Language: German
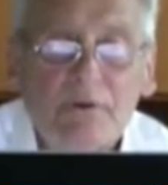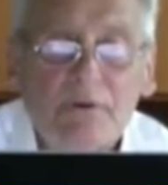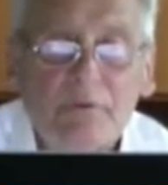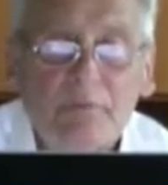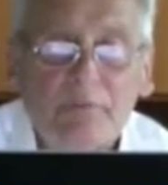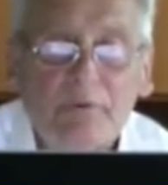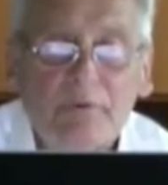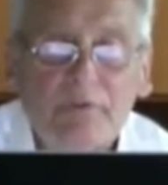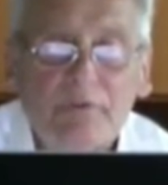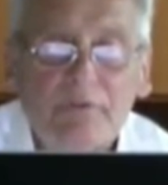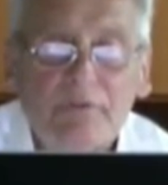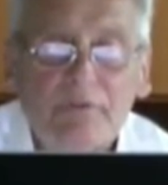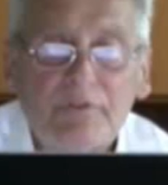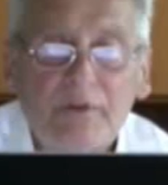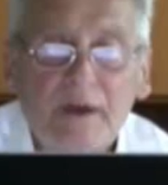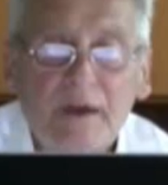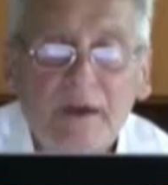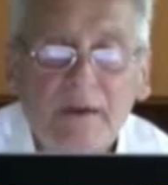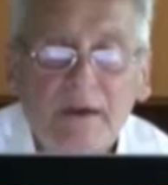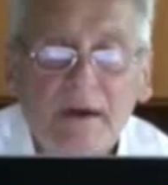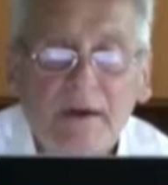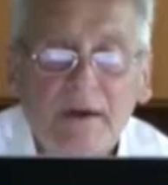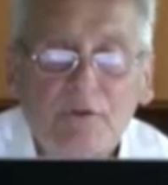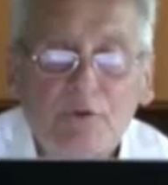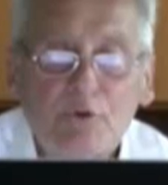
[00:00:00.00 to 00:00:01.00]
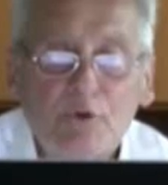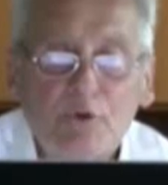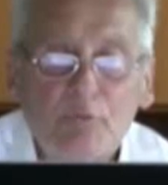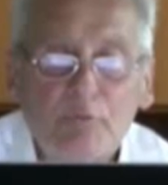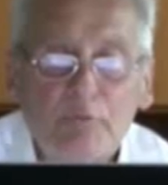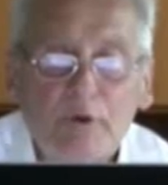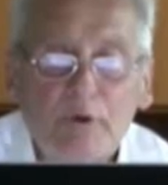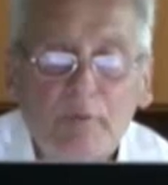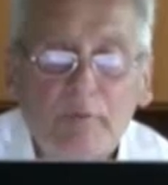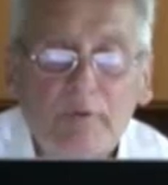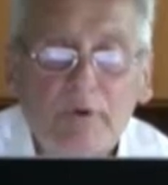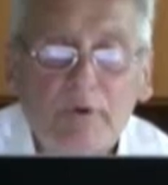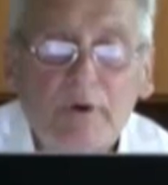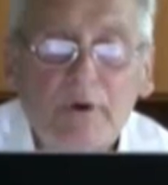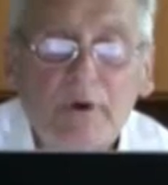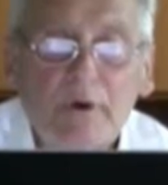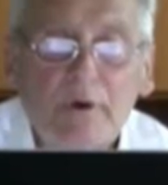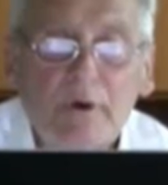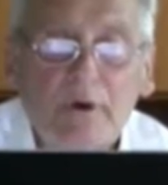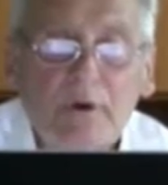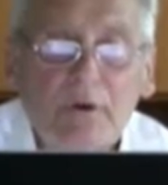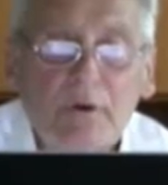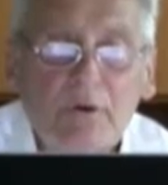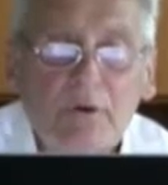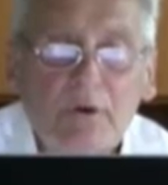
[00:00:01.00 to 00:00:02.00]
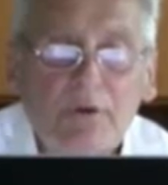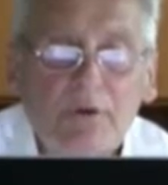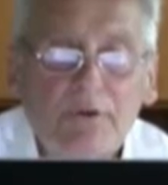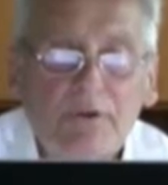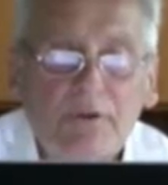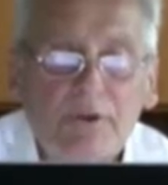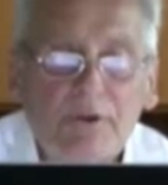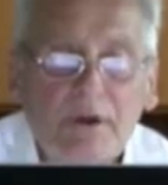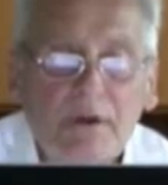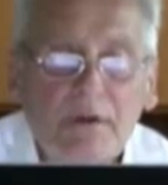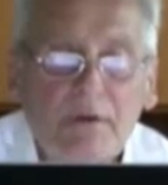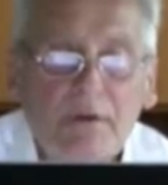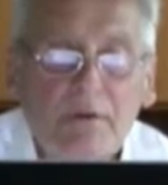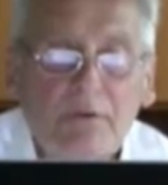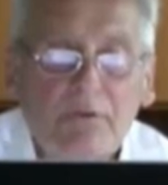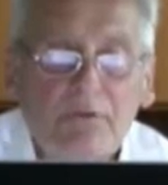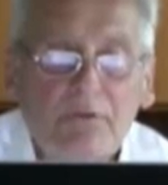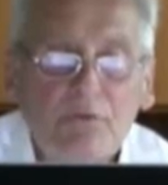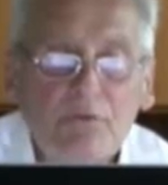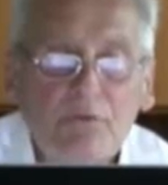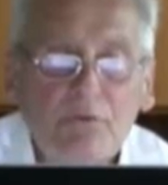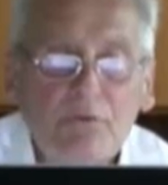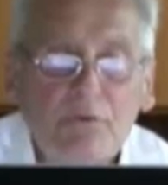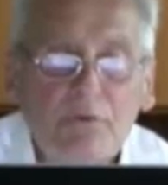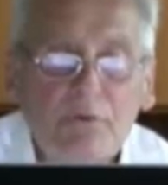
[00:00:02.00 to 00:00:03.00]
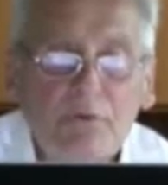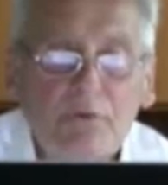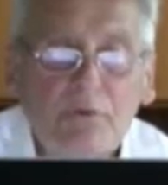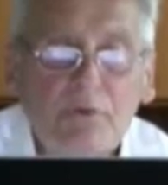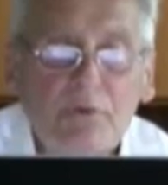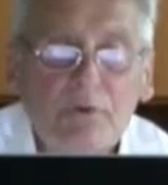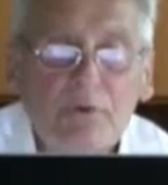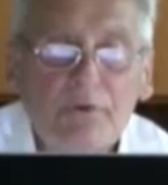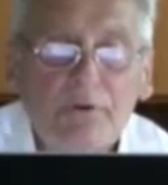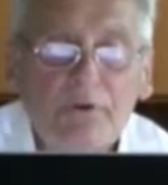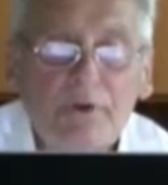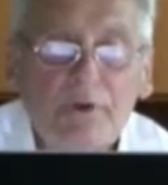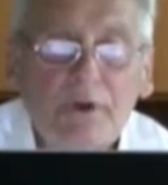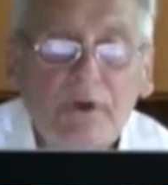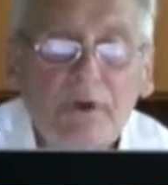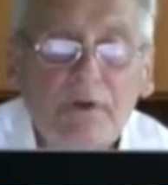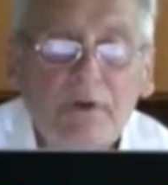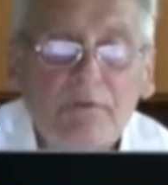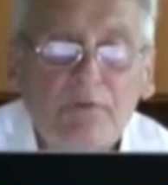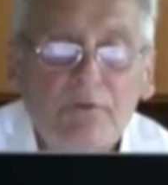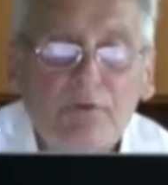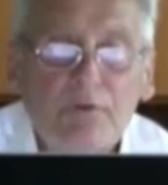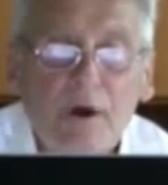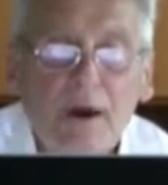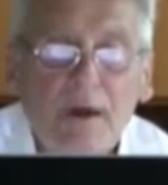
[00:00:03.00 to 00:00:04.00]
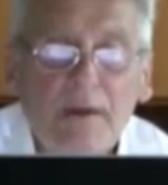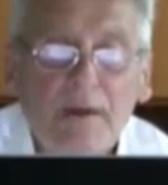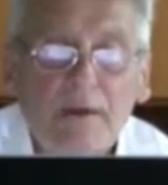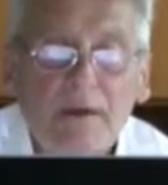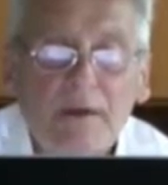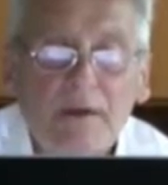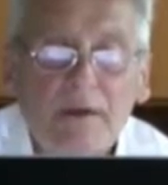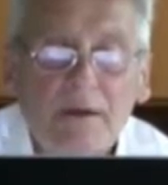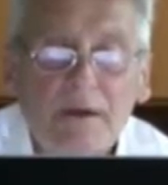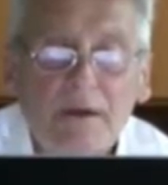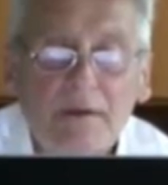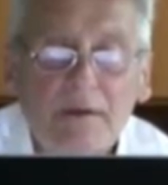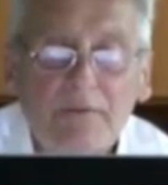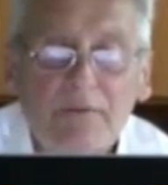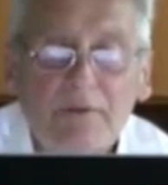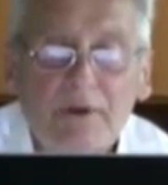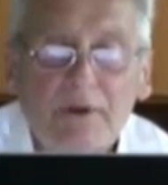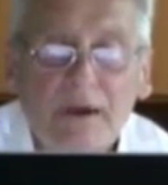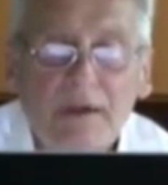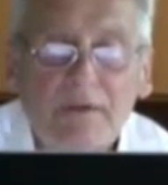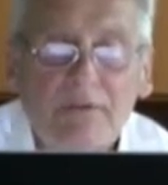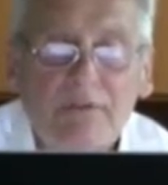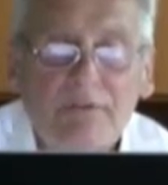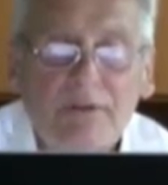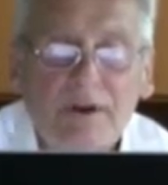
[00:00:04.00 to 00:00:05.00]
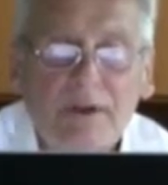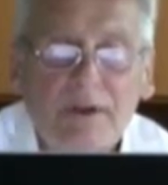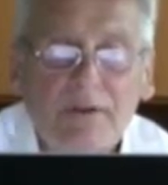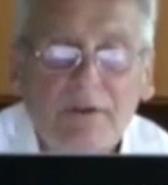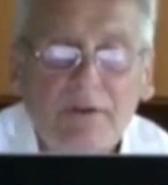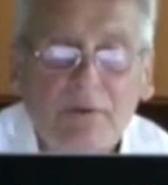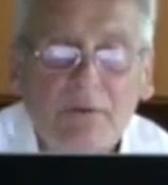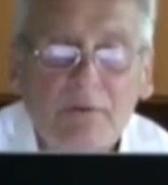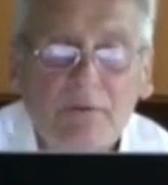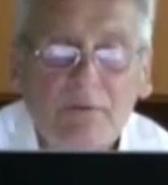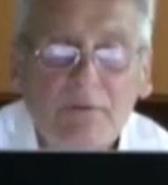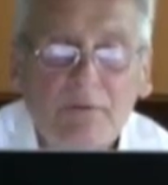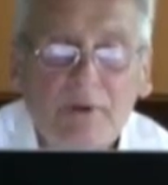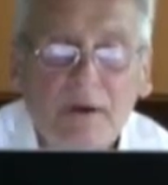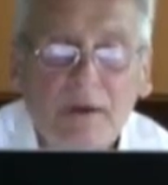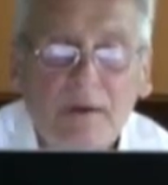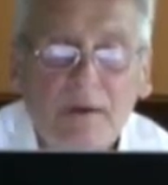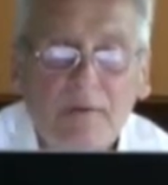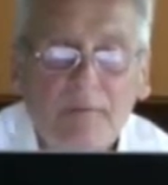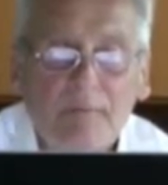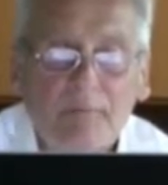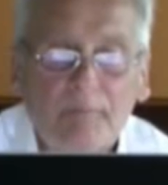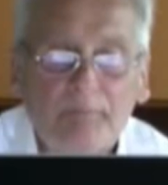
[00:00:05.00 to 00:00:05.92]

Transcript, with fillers: und Besitzer einer Atombombe, könnte der gesunde Grund für eine Kriegsrechtfertigung sein.